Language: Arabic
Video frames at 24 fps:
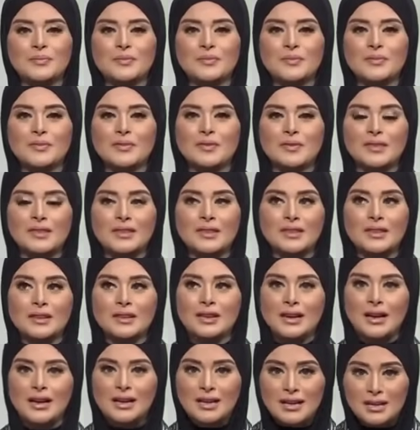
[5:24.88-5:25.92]
عليكم
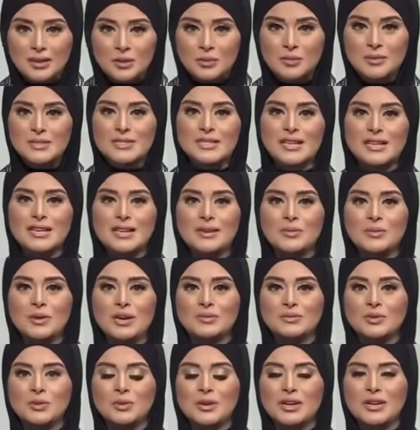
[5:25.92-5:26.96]
عليكم السلام
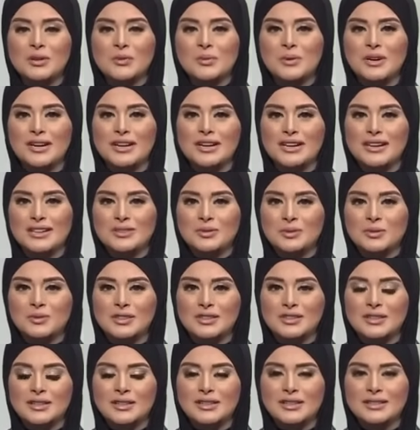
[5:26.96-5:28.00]
ورحمه الله وبركاته
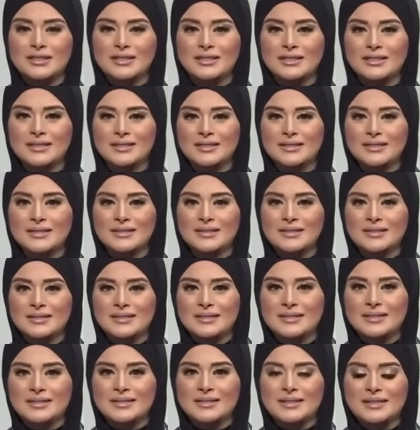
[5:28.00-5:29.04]
اتفضلي يا استاذه
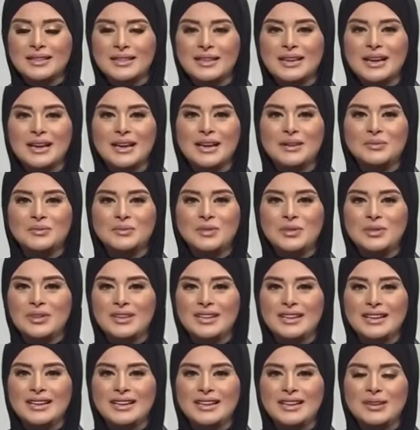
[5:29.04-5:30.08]
لميا الحمد
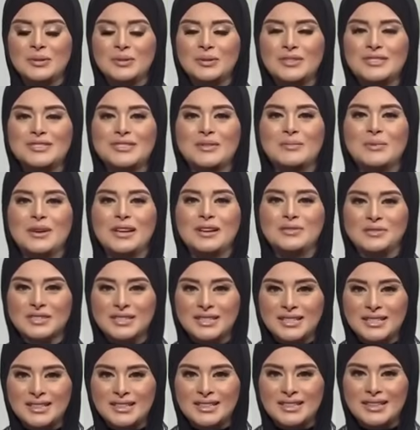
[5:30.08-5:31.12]
لله انت بالف
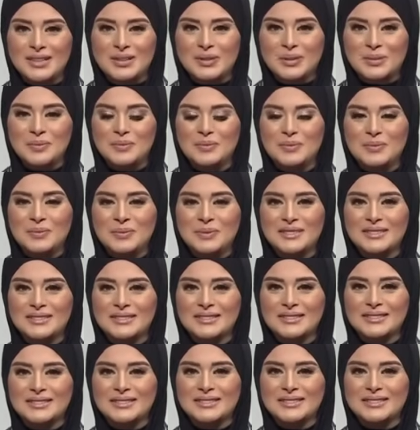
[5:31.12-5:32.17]
خير يا رب
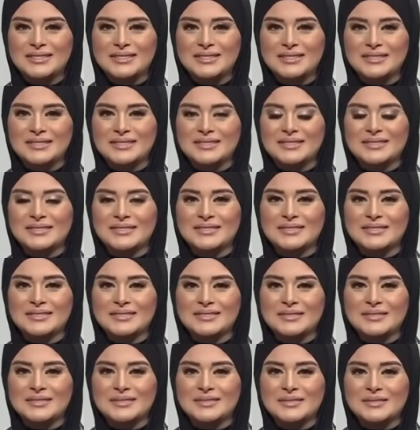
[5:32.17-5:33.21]
شيخ
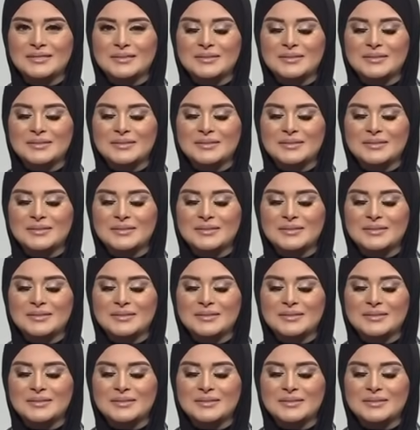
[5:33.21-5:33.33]
رمضان